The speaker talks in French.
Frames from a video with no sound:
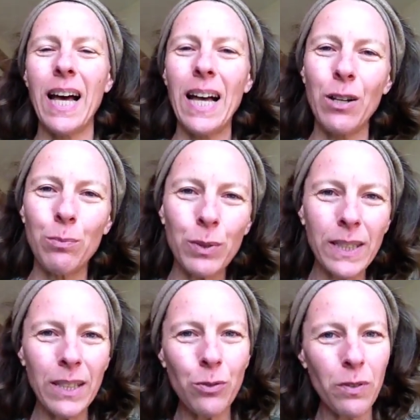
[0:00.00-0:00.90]
Alors pour
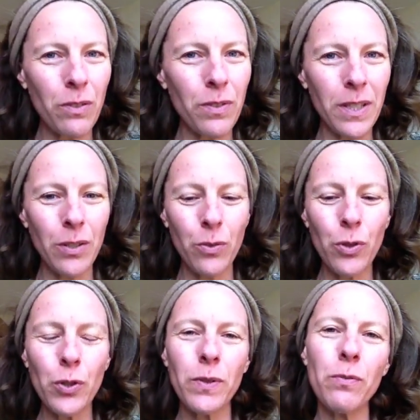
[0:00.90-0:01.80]
cette nouvelle
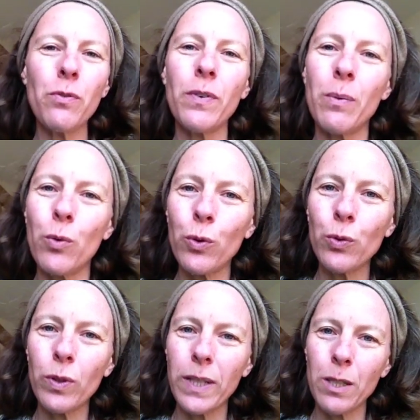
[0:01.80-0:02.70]
vidéo, je vais vous faire mon
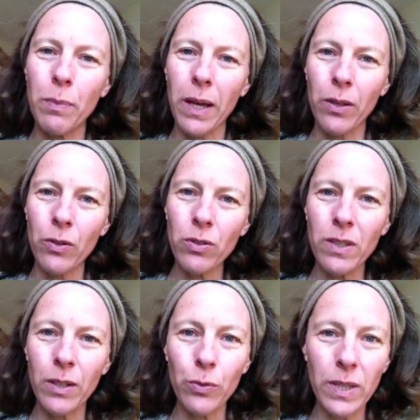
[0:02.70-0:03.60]
retour
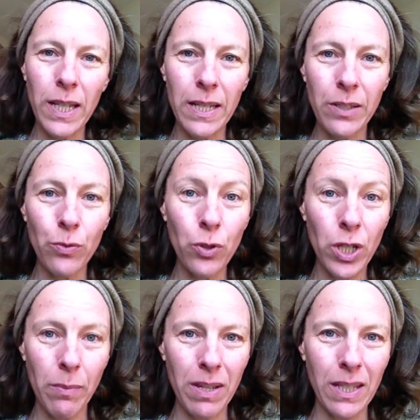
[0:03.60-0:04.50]
d'expérience des constellations
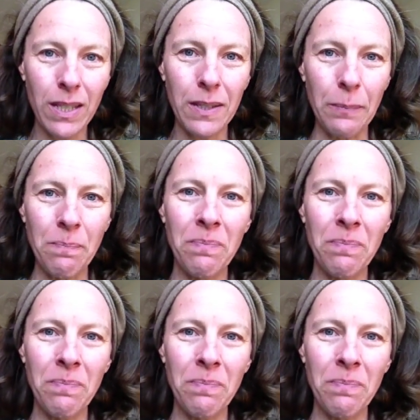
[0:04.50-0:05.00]
chamaniques.